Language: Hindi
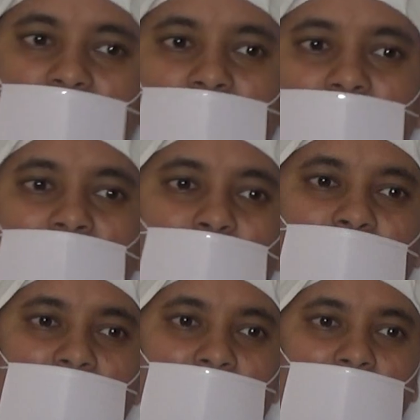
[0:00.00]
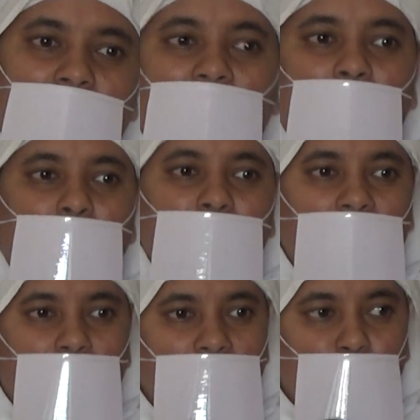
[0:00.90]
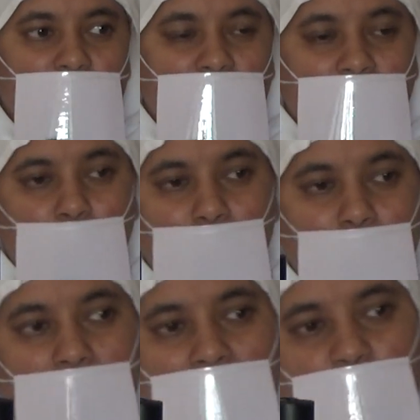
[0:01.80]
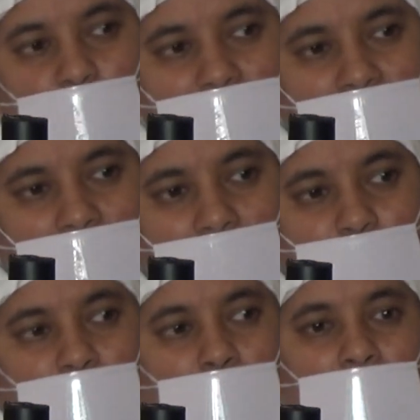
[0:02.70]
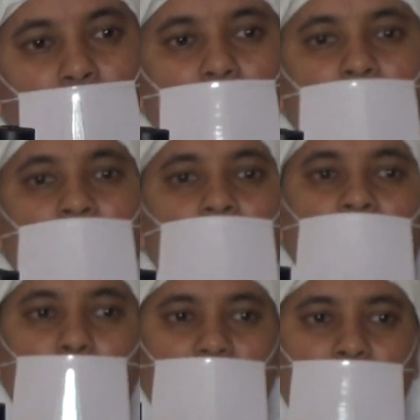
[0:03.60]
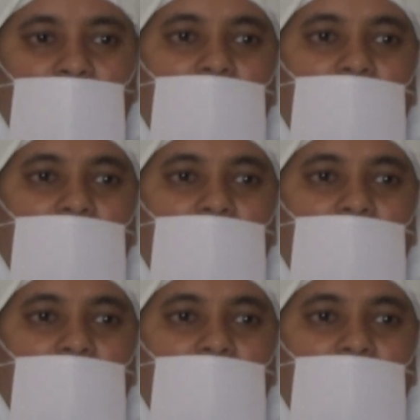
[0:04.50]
तो हम लोग सवार हो गए हैं अब यहाँ हम एक दूसरे से प्रभावित होते हैं फिर अपने प्रभावों की